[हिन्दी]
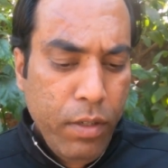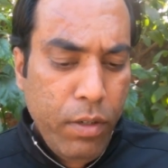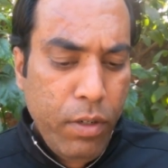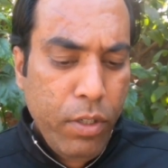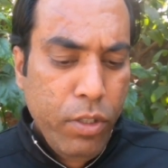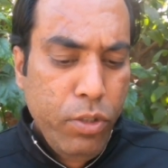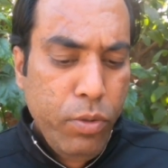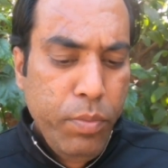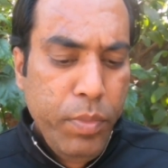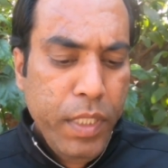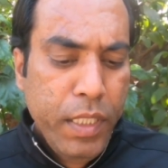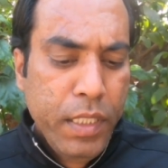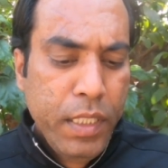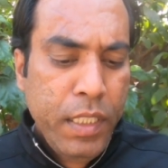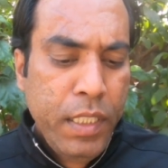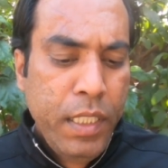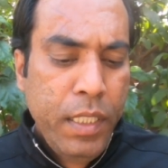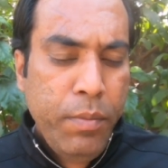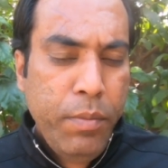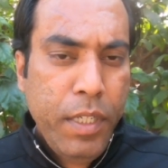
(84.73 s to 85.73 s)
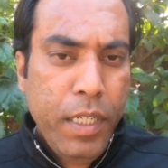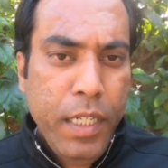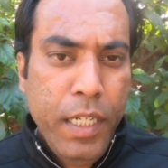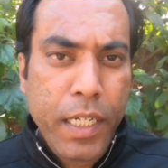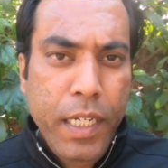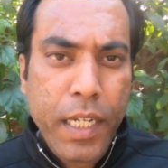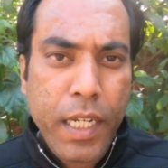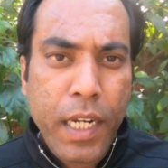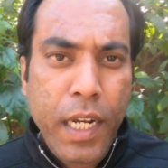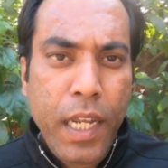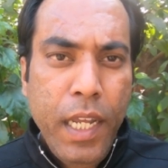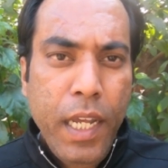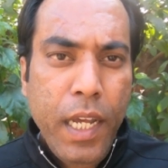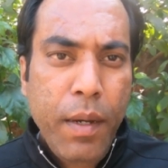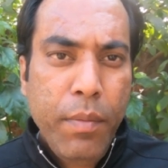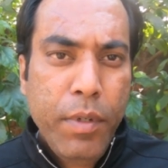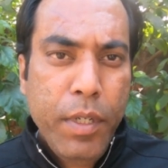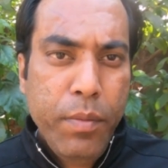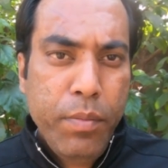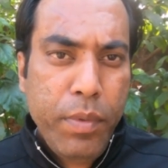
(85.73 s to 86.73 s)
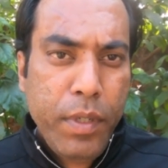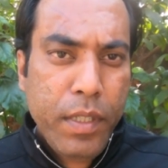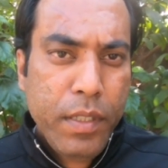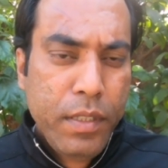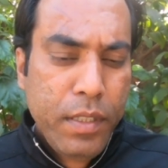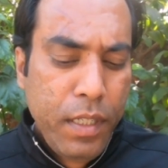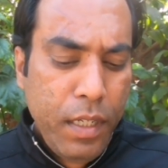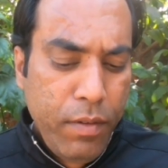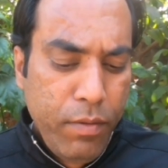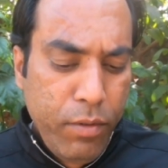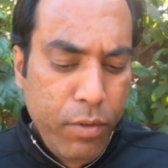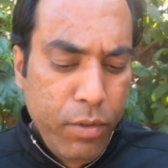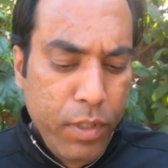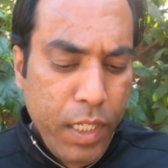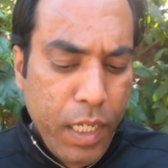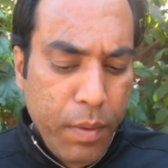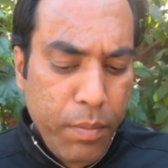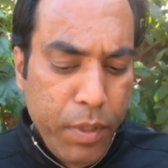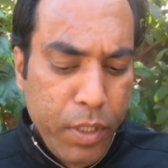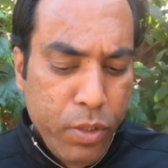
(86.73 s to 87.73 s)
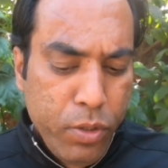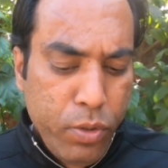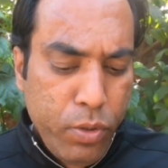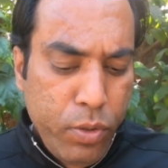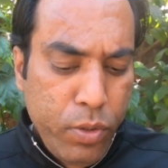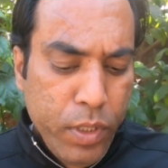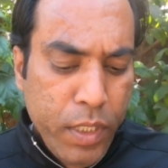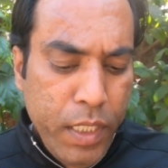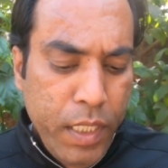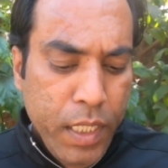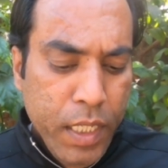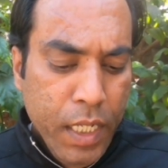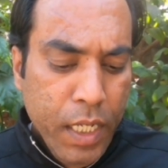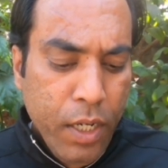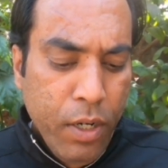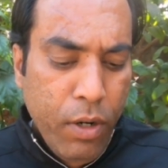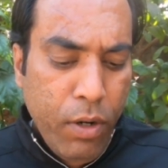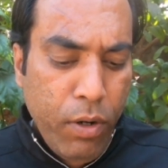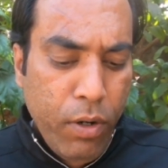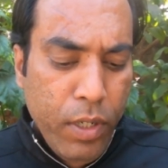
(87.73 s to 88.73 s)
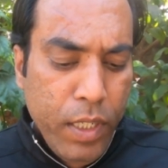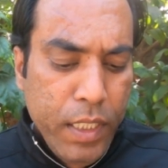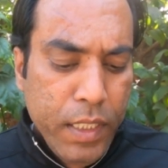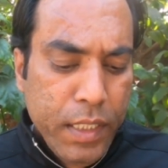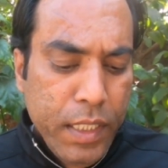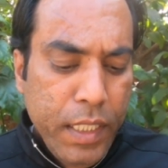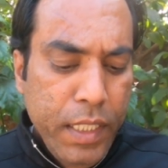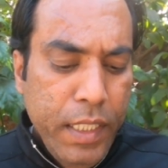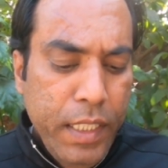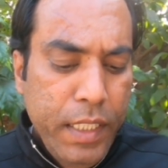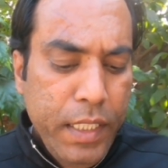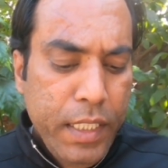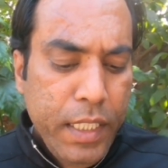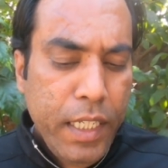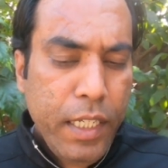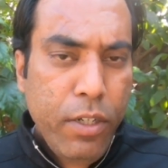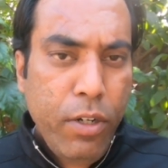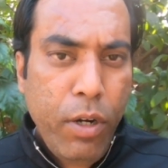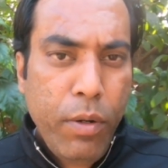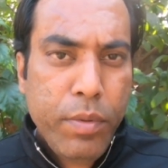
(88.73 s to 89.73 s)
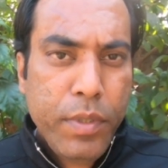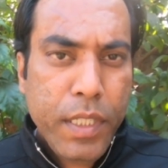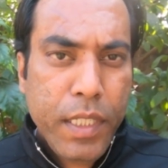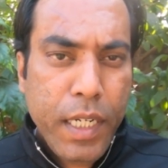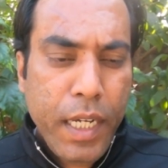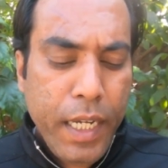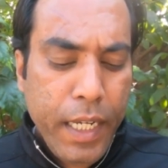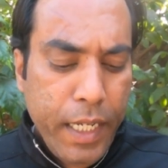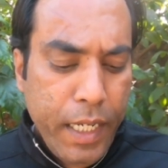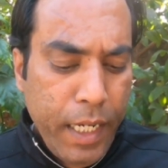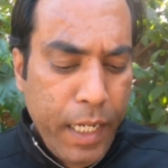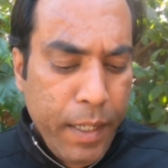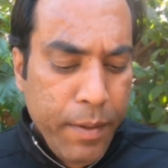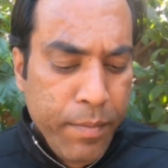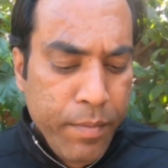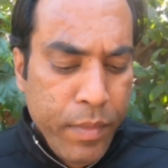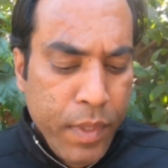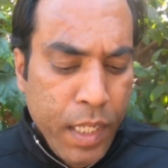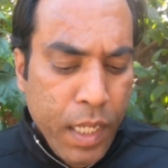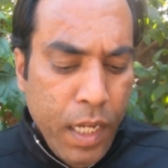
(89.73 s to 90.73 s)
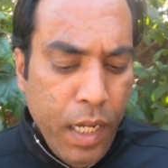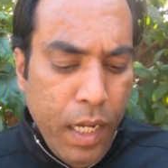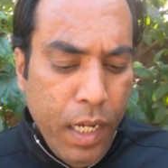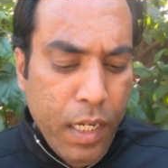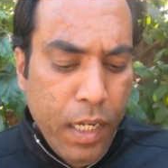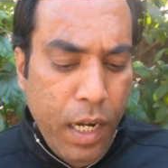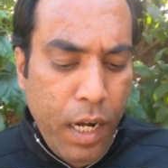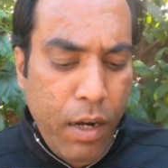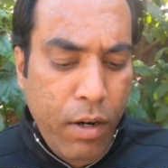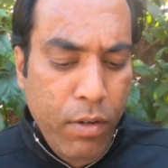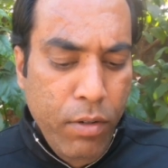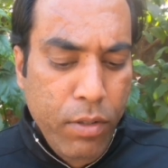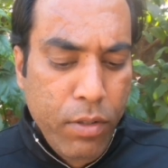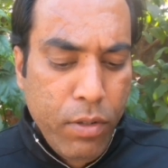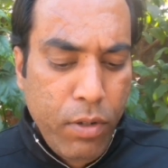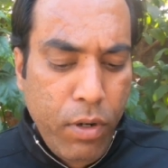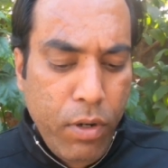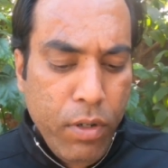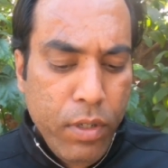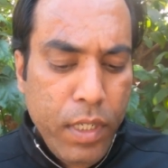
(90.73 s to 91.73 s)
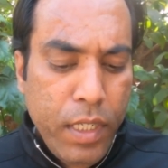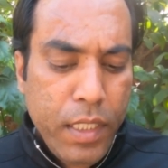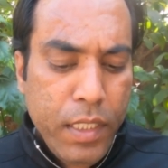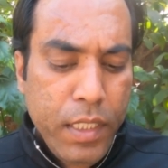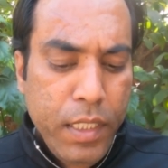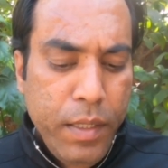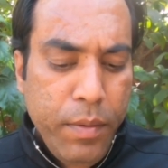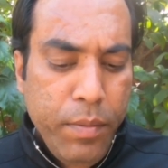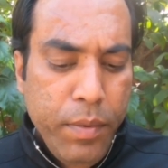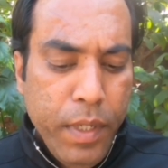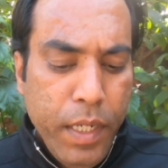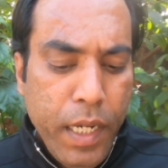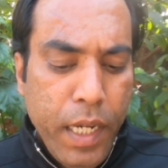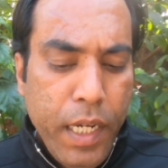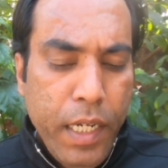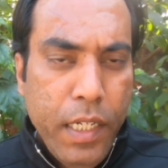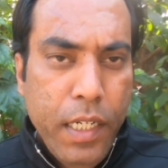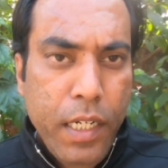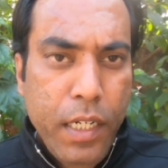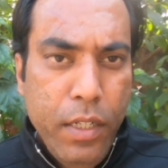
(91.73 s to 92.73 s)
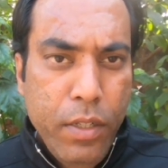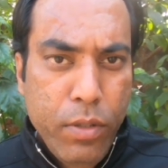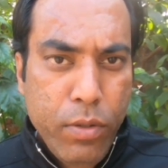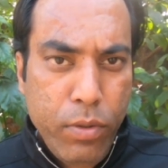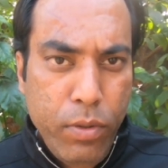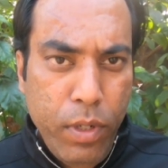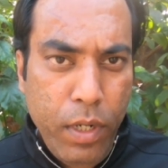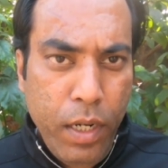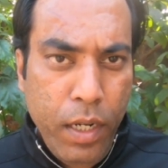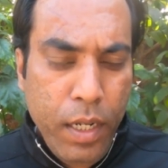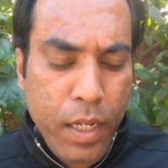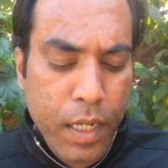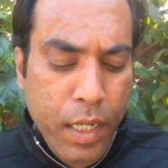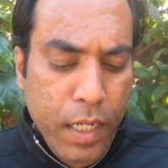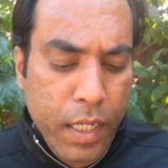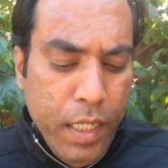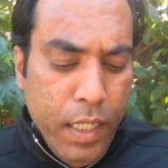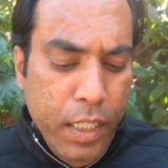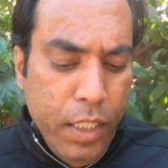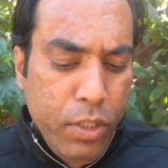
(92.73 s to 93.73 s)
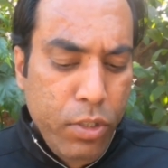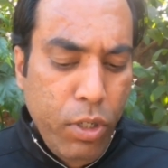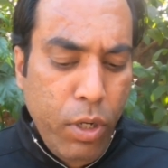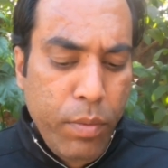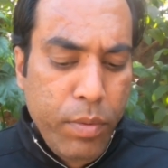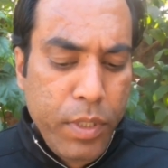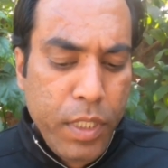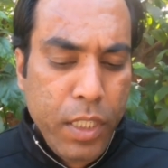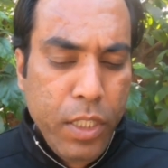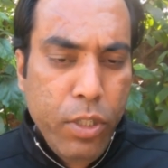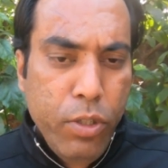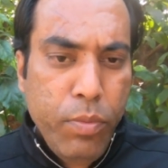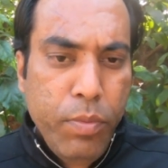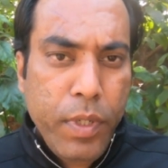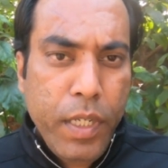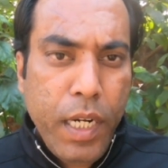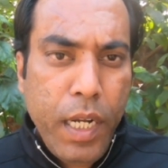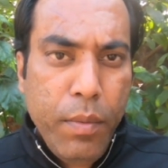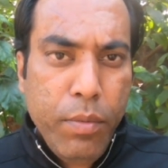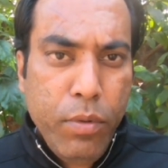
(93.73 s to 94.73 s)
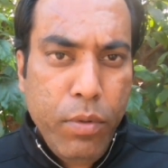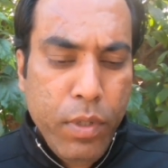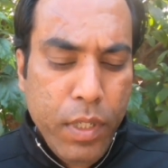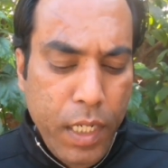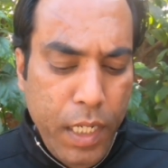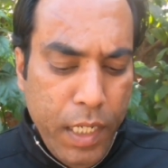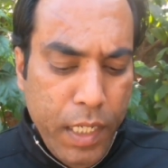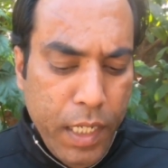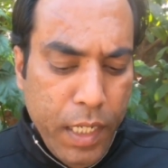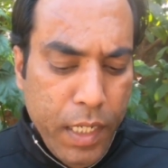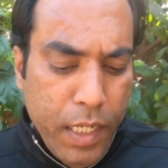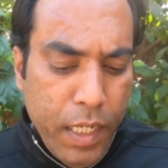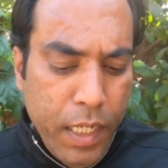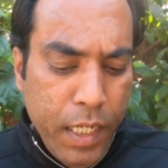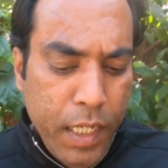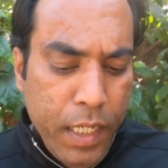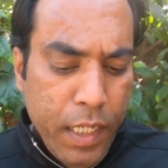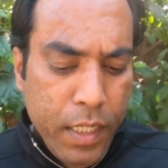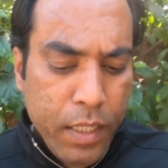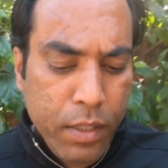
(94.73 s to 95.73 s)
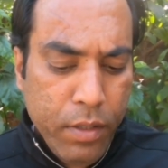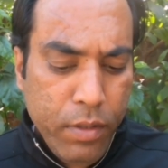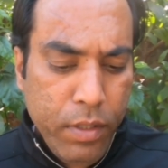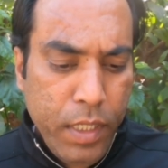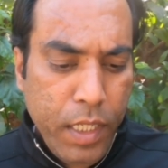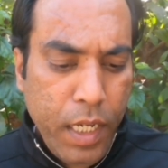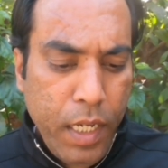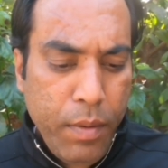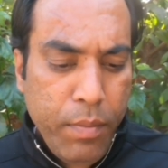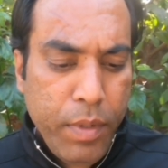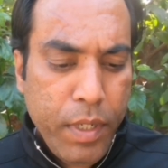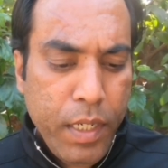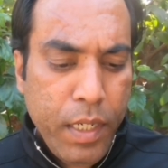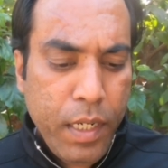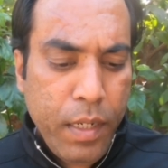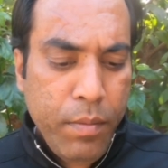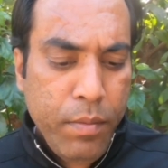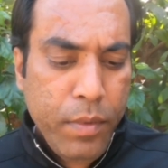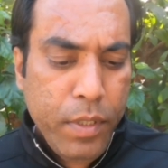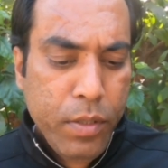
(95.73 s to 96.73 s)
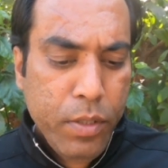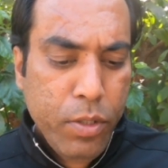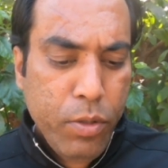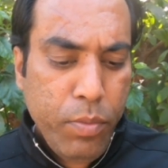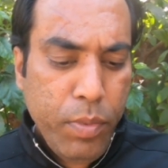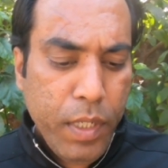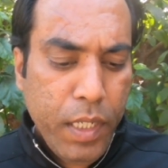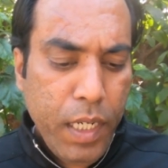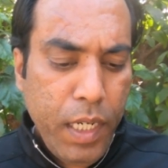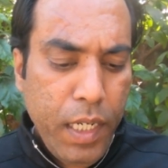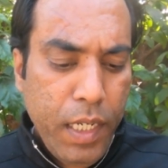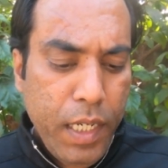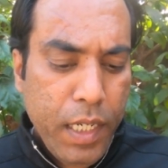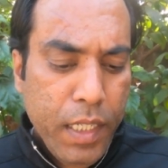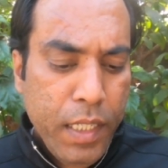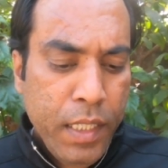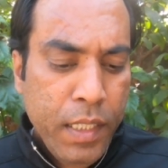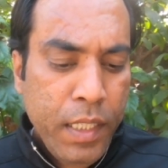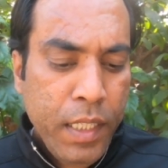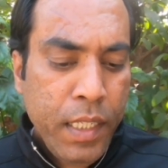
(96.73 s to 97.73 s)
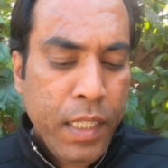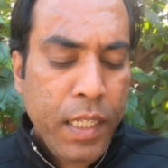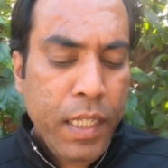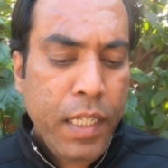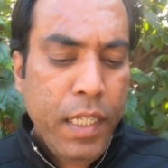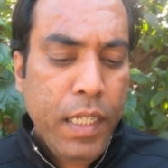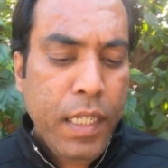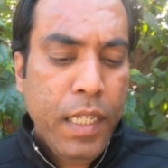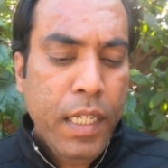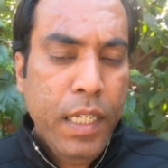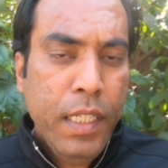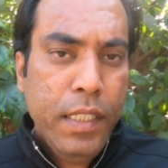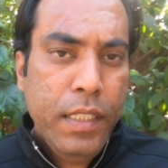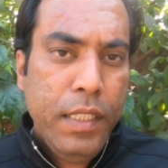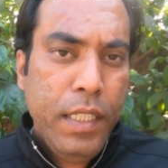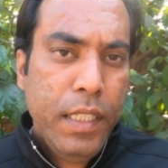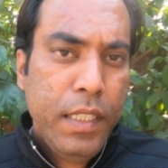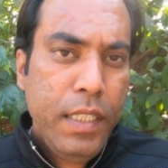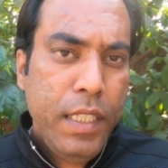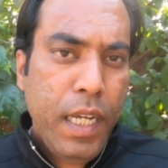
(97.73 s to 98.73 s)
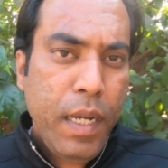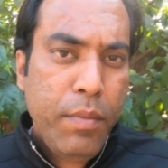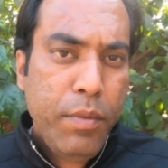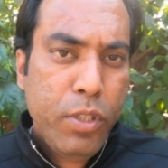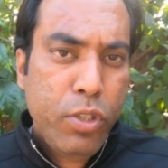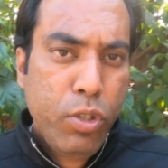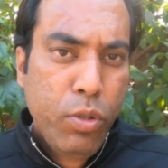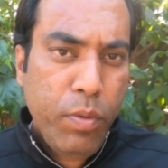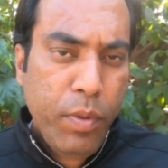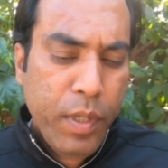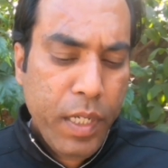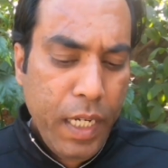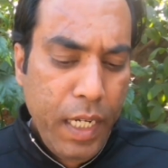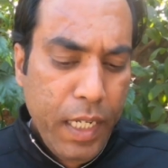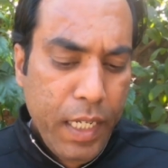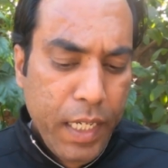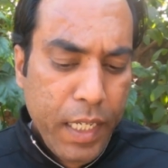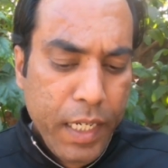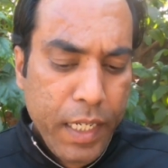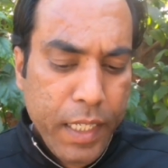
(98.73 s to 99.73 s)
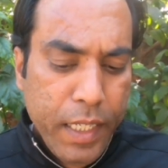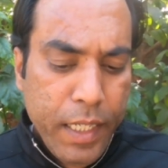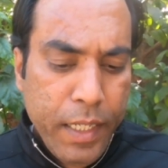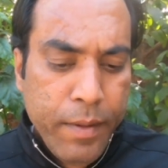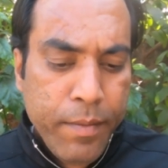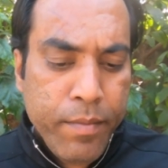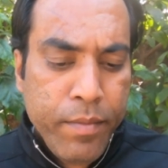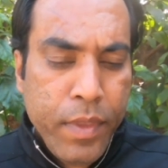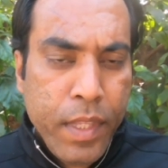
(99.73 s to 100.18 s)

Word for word: और जो बेसिक डिटेल है आपकी पर्सनल वो यहाँ पर शो होगी और इसके नीचे एक ऑप्शन आएगा अकाउंट ऑनरशिप एंड कंट्रोल इस ऑप्शन के ऊपर आपको क्लिक करना है तो यहाँ पर हम इसके ऊपर क्लिक कर देते हैं जैसे आप इसके ऊपर क्लिक करेंगे